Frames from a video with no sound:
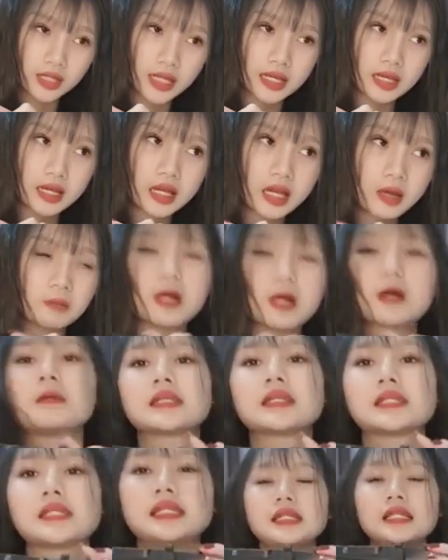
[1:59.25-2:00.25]
cái
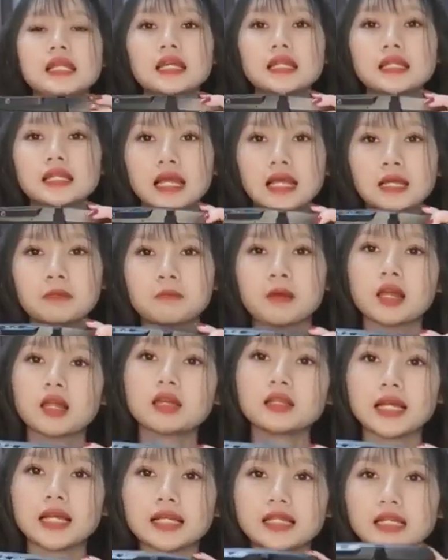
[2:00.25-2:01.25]
M3 Plus
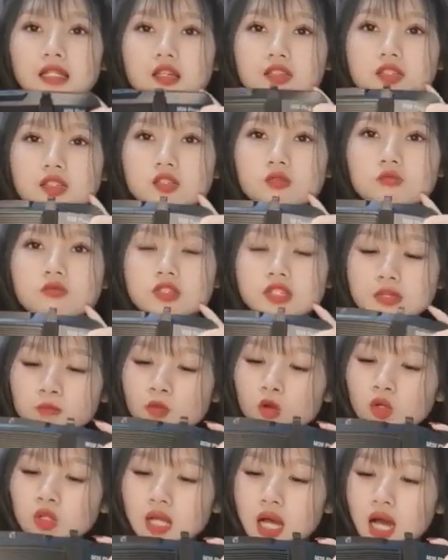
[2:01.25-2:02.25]
này thì nó sử dụng
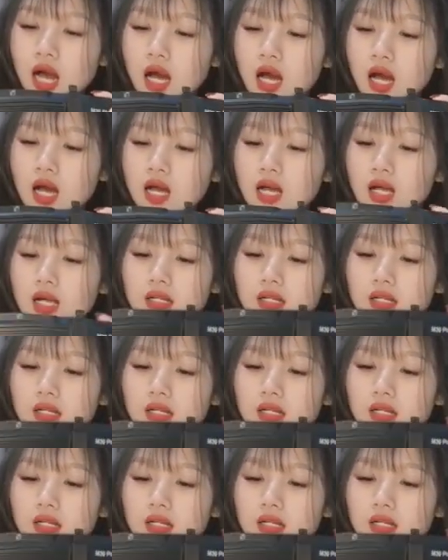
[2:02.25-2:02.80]
sim 4G